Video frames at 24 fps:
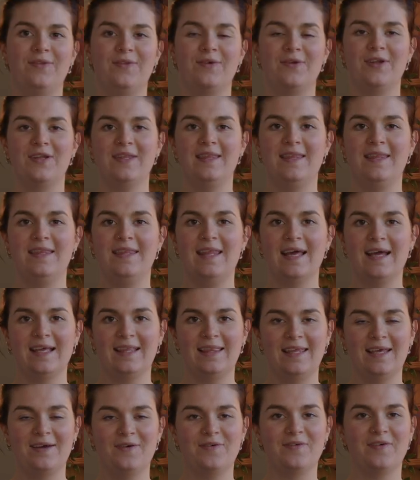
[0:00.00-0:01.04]
Donc le
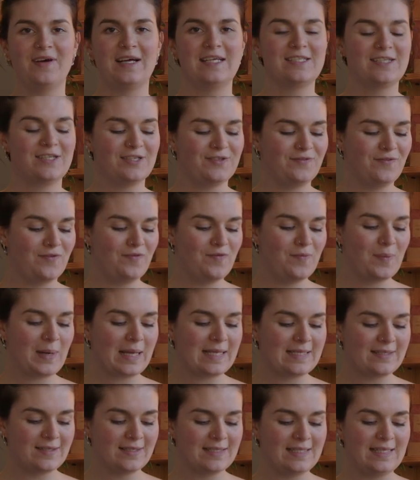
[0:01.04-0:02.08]
dernier ouvrage que je veux vous
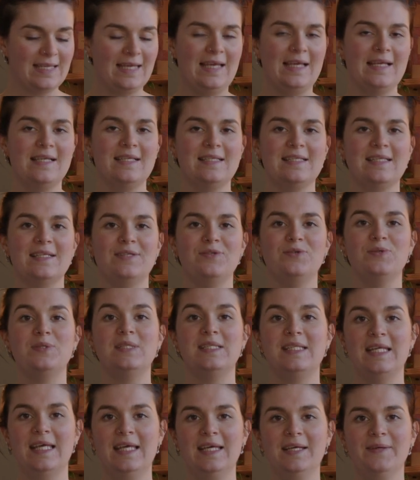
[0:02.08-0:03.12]
présenter, c'est du
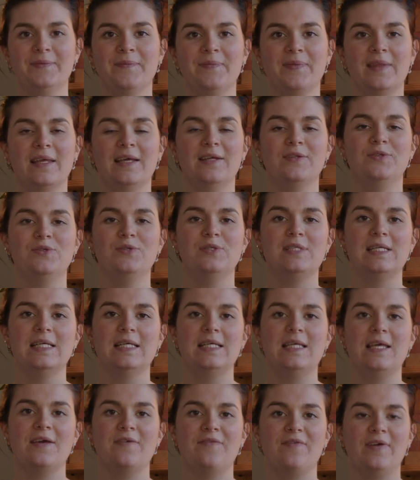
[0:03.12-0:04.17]
thé, du thé
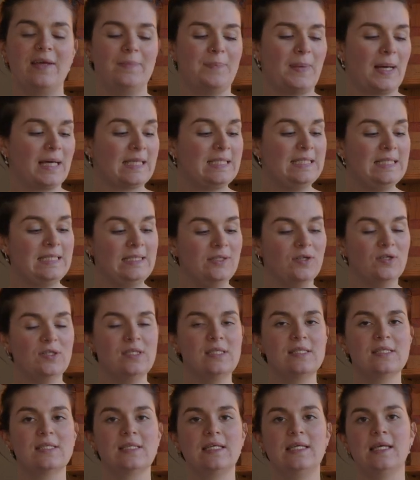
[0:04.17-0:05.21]
qui est fait par t
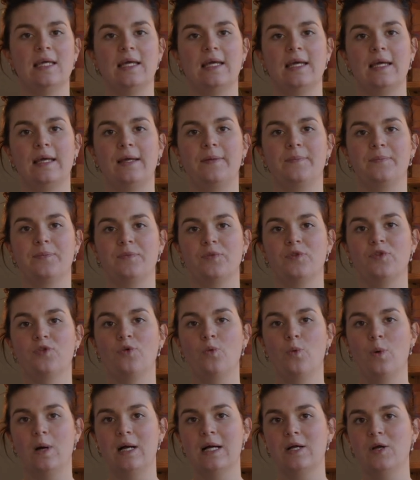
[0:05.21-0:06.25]
Tinots, qui est
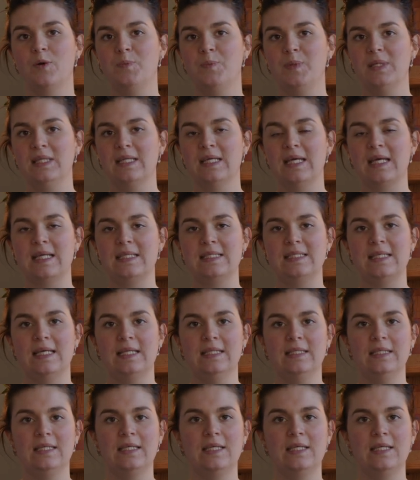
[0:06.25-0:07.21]
trois copines chrétiennes